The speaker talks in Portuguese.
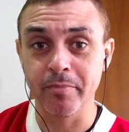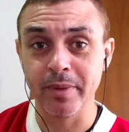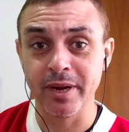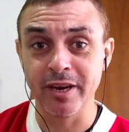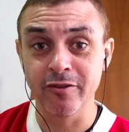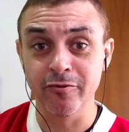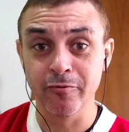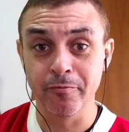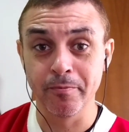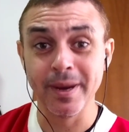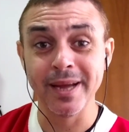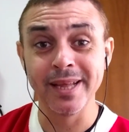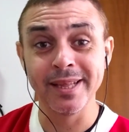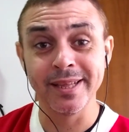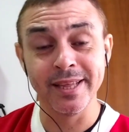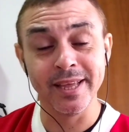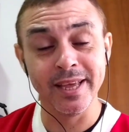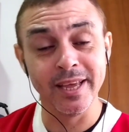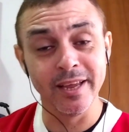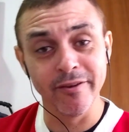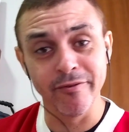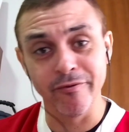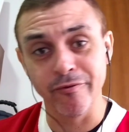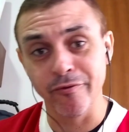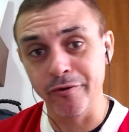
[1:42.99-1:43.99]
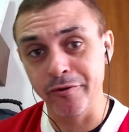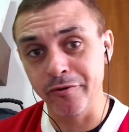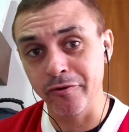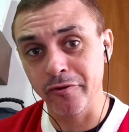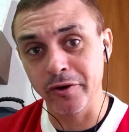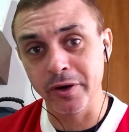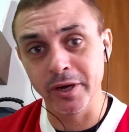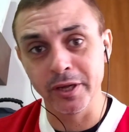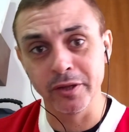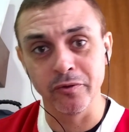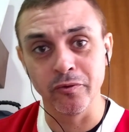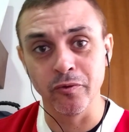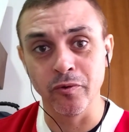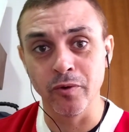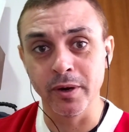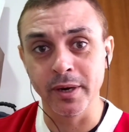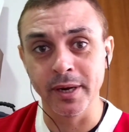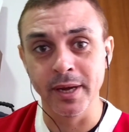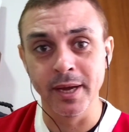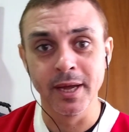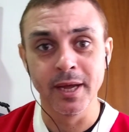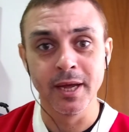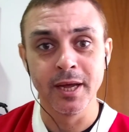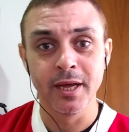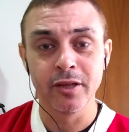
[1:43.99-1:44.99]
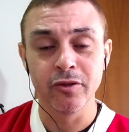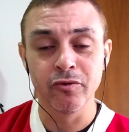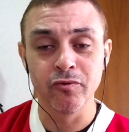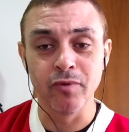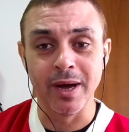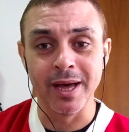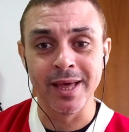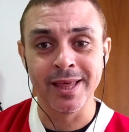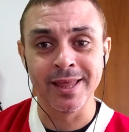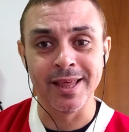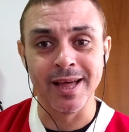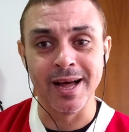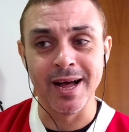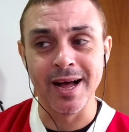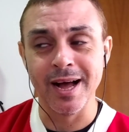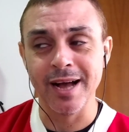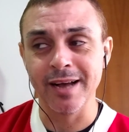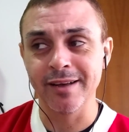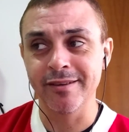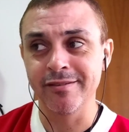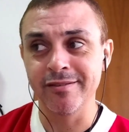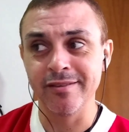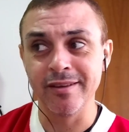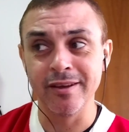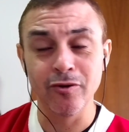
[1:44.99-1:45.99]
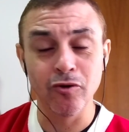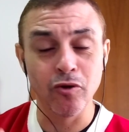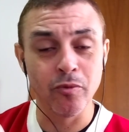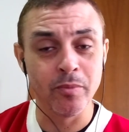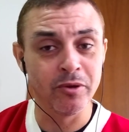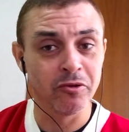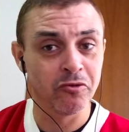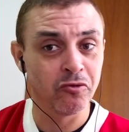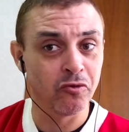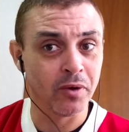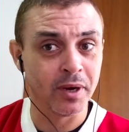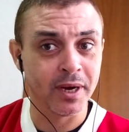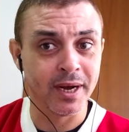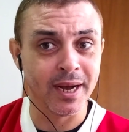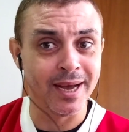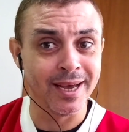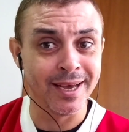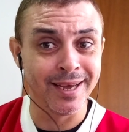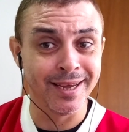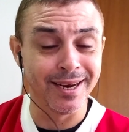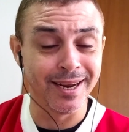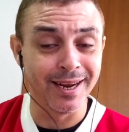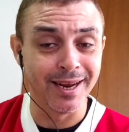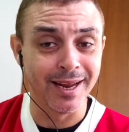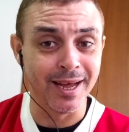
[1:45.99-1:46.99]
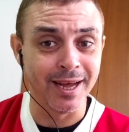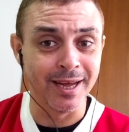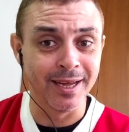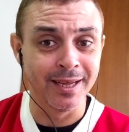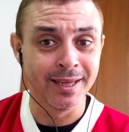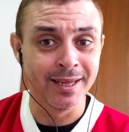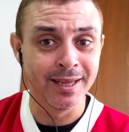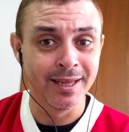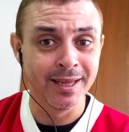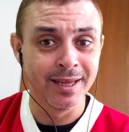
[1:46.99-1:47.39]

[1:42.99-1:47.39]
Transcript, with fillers: Parece que o pai dele foi jogador do Ajax e ele começou a carreira lá.